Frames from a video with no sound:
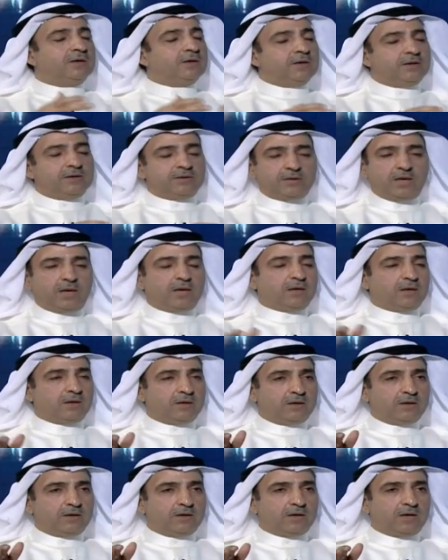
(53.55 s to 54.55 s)
انتهى
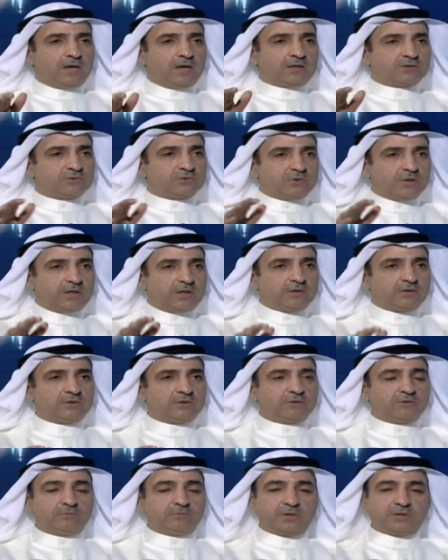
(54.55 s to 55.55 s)
خلاص هناك
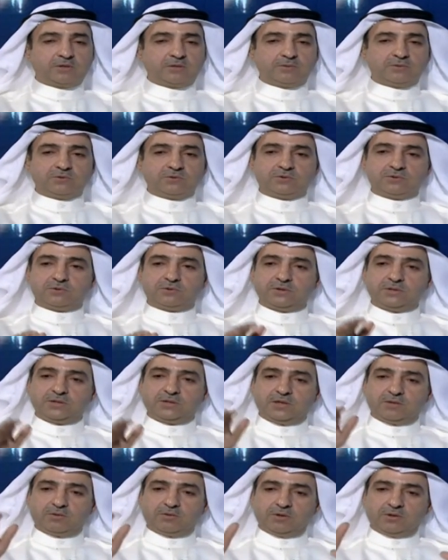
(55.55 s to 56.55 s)
حكم محكمة
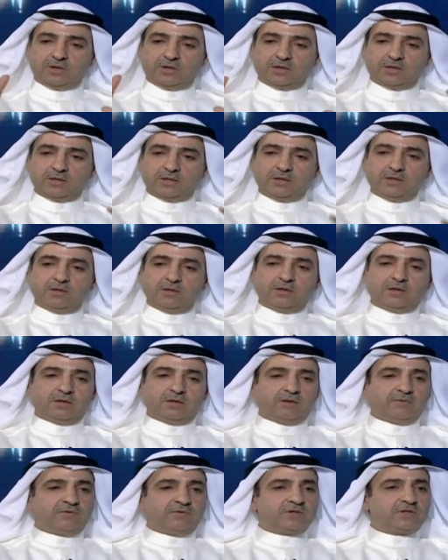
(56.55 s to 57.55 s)
دستورية وهناك
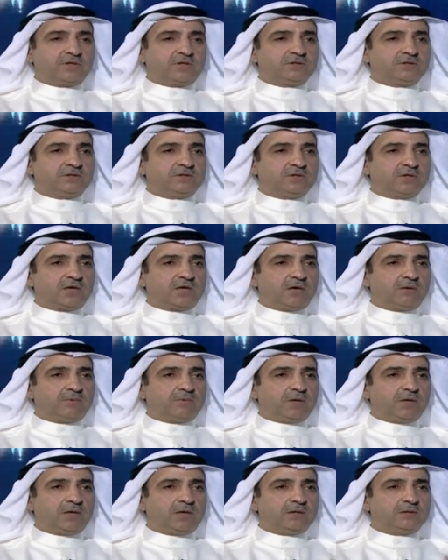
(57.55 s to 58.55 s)
آه، فترة
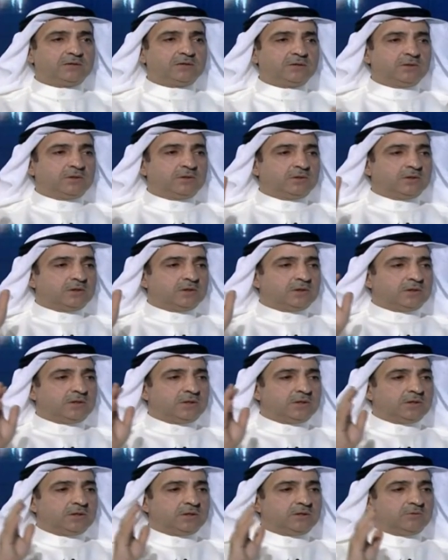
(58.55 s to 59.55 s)
انتخابات
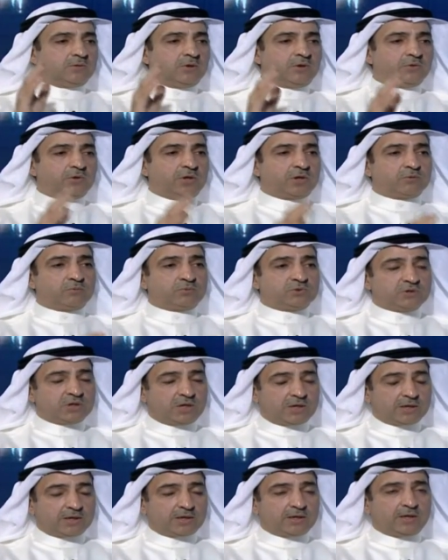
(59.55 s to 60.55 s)
آه، وهناك
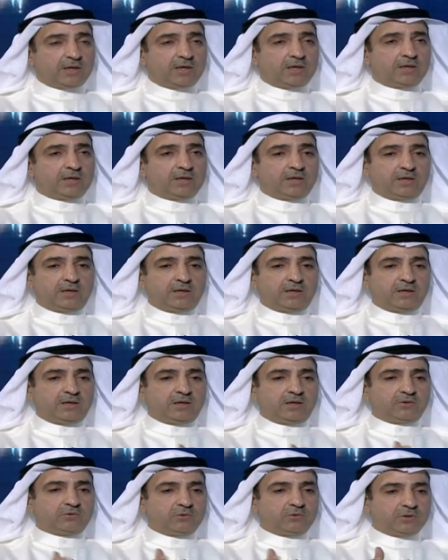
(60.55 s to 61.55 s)
مشاركة
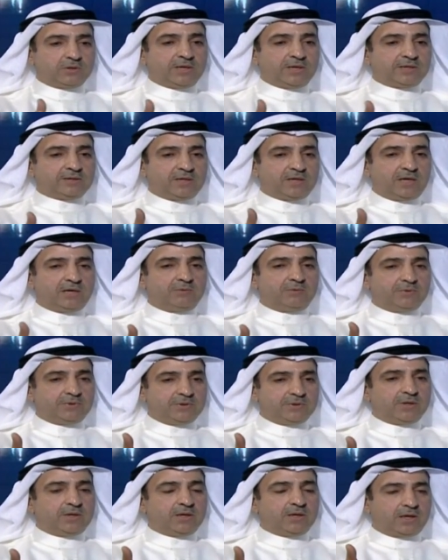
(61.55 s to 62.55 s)
آه، الكل قاعد يعلم
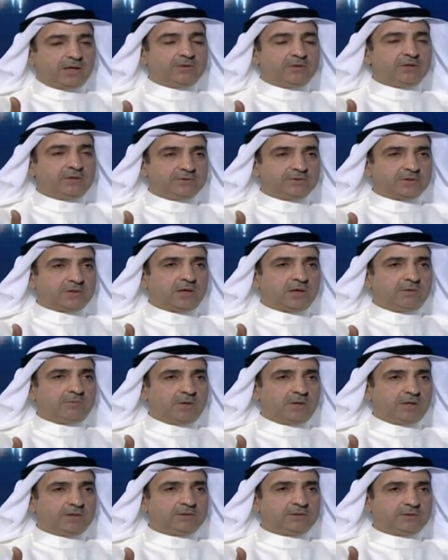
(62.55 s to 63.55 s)
أن هذه
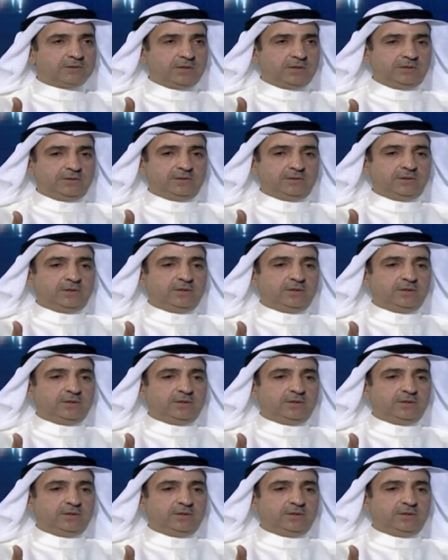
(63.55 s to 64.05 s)
الانتخابات يعني